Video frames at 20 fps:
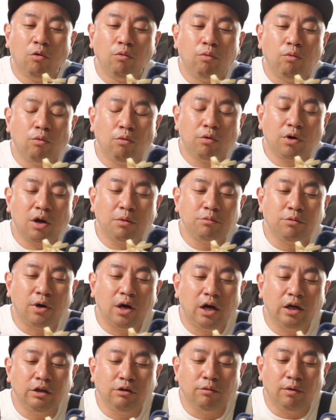フォーラム
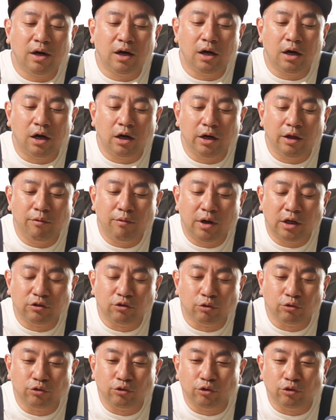杯はあれは
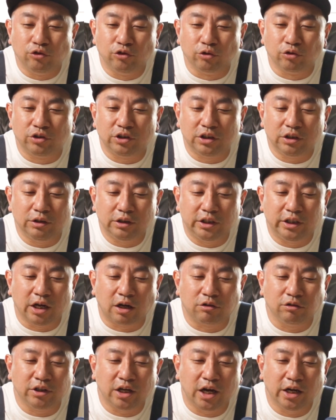ちょっと女子
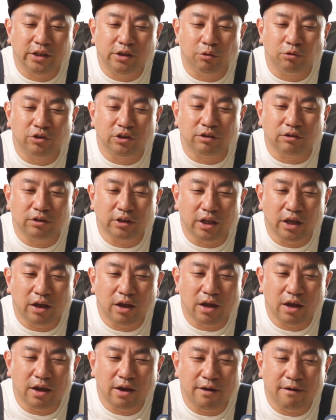逆に履いてほしいです
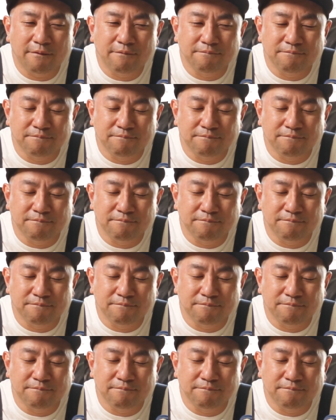ね。